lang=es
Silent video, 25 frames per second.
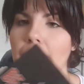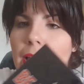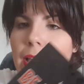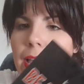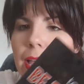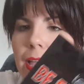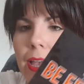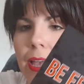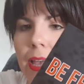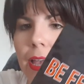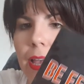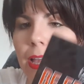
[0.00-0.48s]

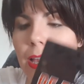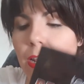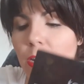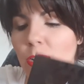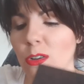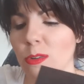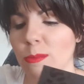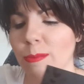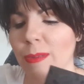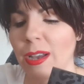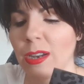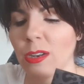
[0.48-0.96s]
Eh,
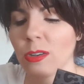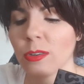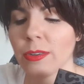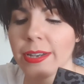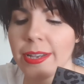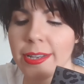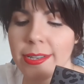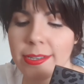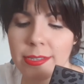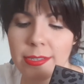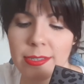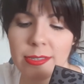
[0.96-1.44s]
lo malo
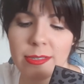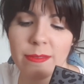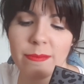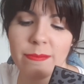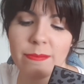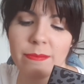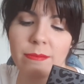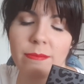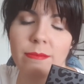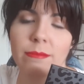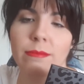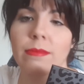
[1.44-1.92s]
es
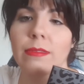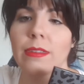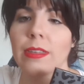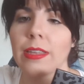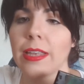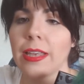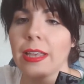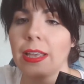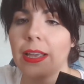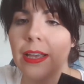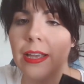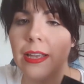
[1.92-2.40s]

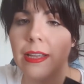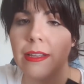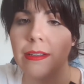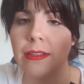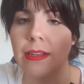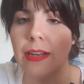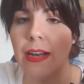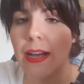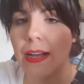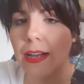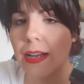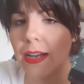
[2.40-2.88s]
que
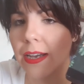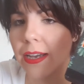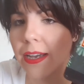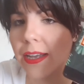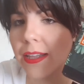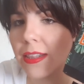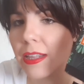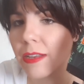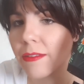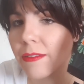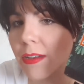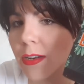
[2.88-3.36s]
la
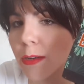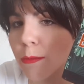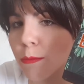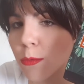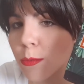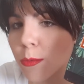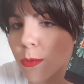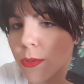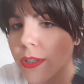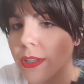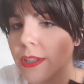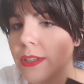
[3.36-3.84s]
cajita viene
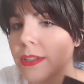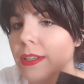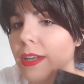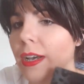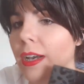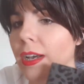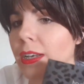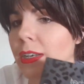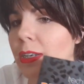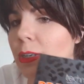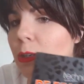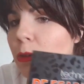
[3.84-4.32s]
muy bonita y